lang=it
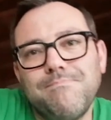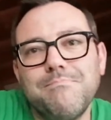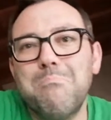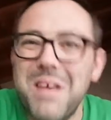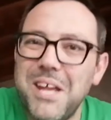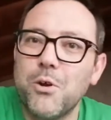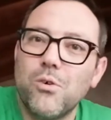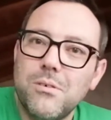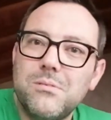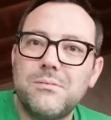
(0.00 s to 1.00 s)

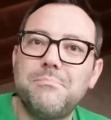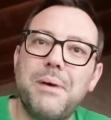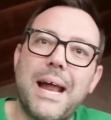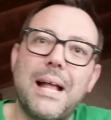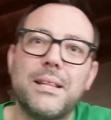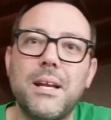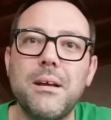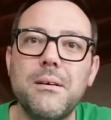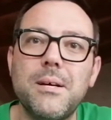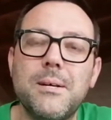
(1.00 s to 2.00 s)
meno per altri,
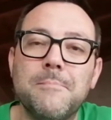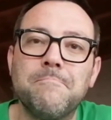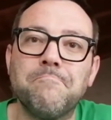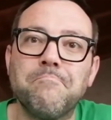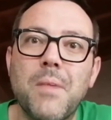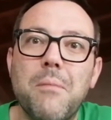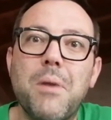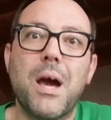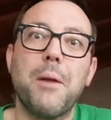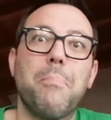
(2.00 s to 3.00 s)

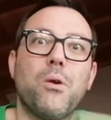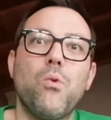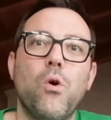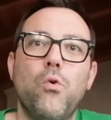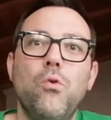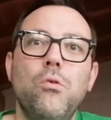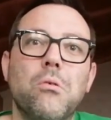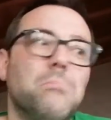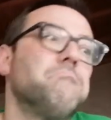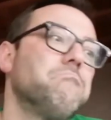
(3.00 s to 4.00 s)
magari per
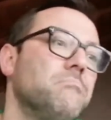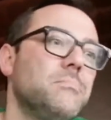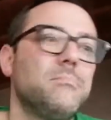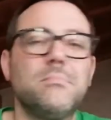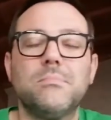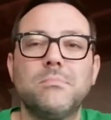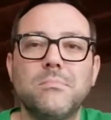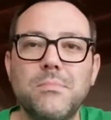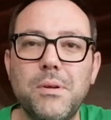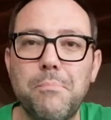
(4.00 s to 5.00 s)
qualcuno
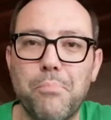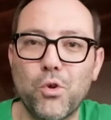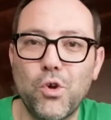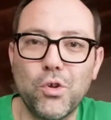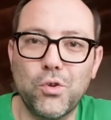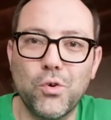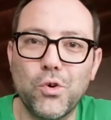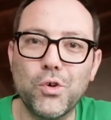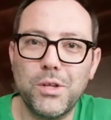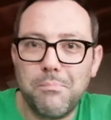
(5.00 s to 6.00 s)
mm, il
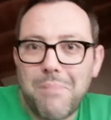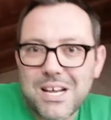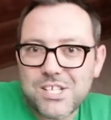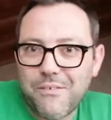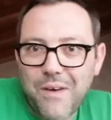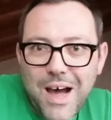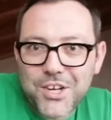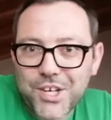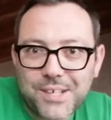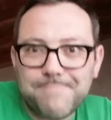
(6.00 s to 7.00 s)
prodotto di bassa
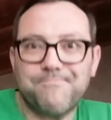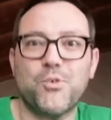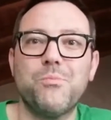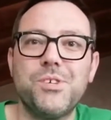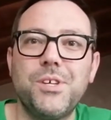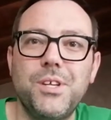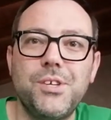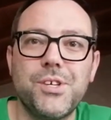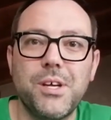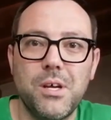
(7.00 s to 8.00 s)
fascia, come si
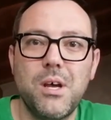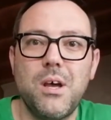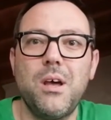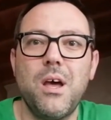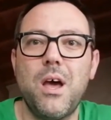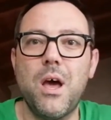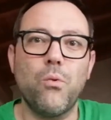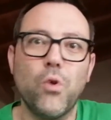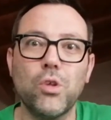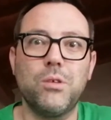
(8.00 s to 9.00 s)
dice, è
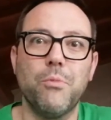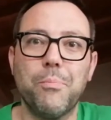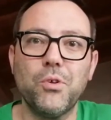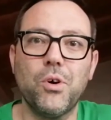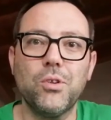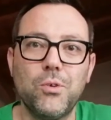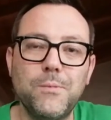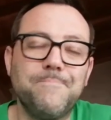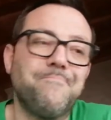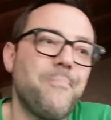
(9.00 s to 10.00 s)
un ottimo
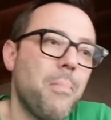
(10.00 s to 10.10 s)
prodotto.